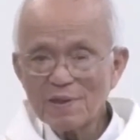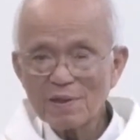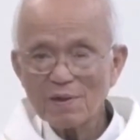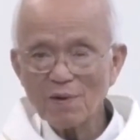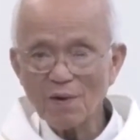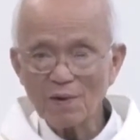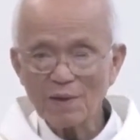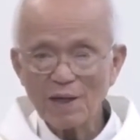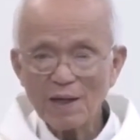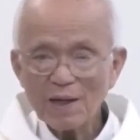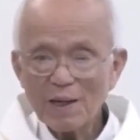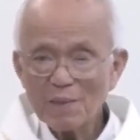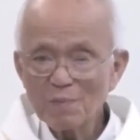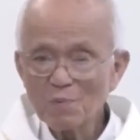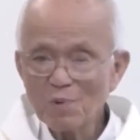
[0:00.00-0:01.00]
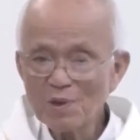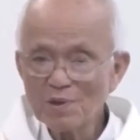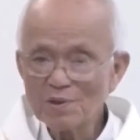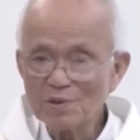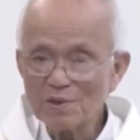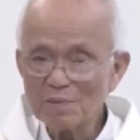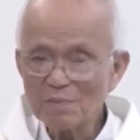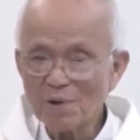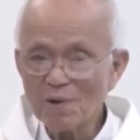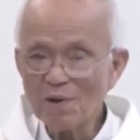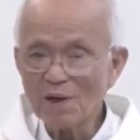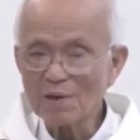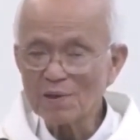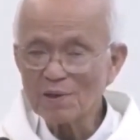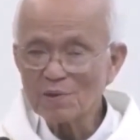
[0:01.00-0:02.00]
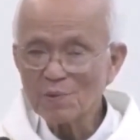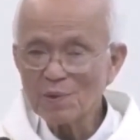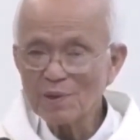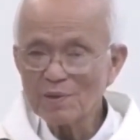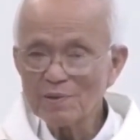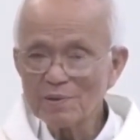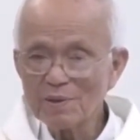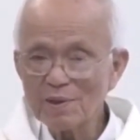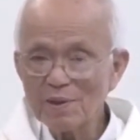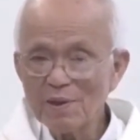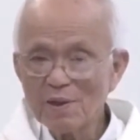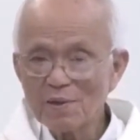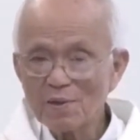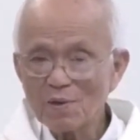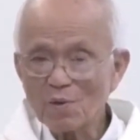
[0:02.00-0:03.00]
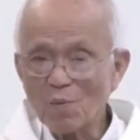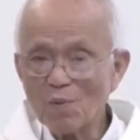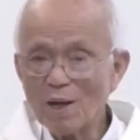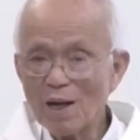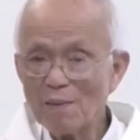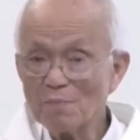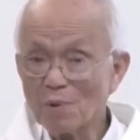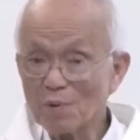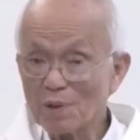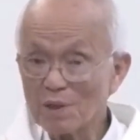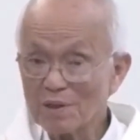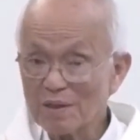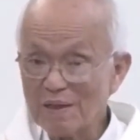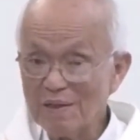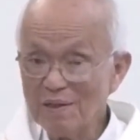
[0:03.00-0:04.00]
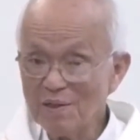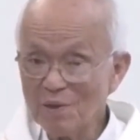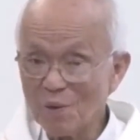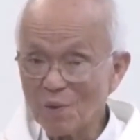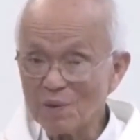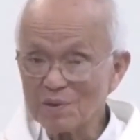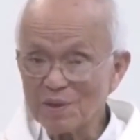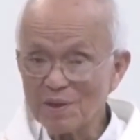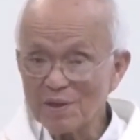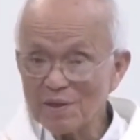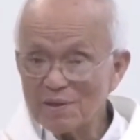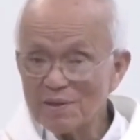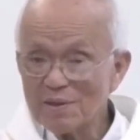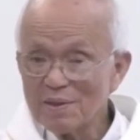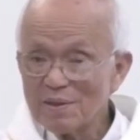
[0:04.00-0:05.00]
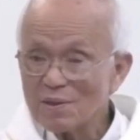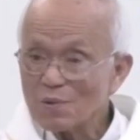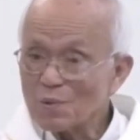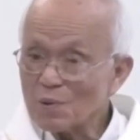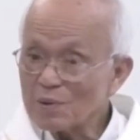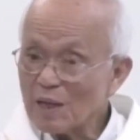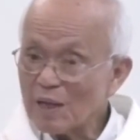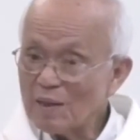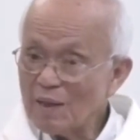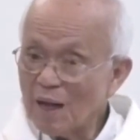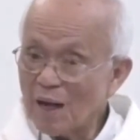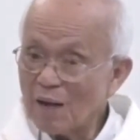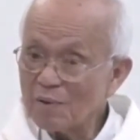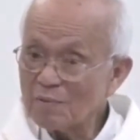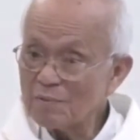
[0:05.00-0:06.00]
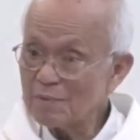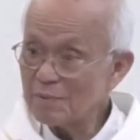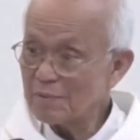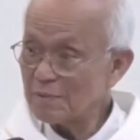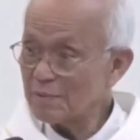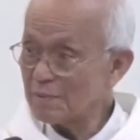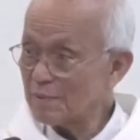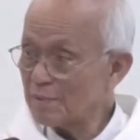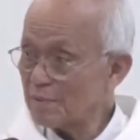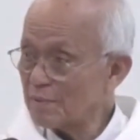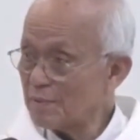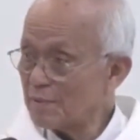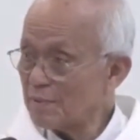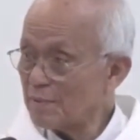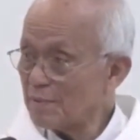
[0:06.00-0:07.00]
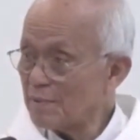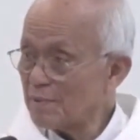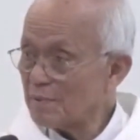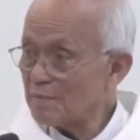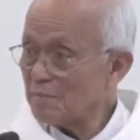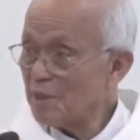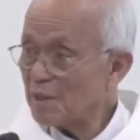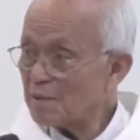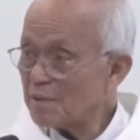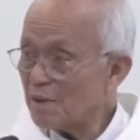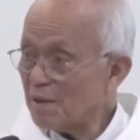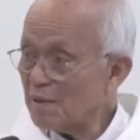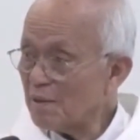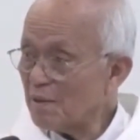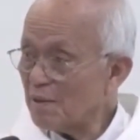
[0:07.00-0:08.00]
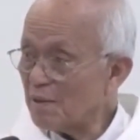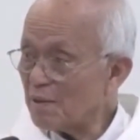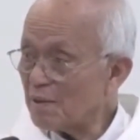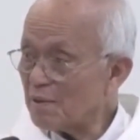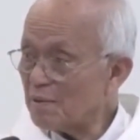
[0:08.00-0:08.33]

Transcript: Còn các em huynh trưởng mỗi lần nó tuyên hứa, nó cũng hát một cái kinh nổi tiếng của thánh nào? Biết chết liền.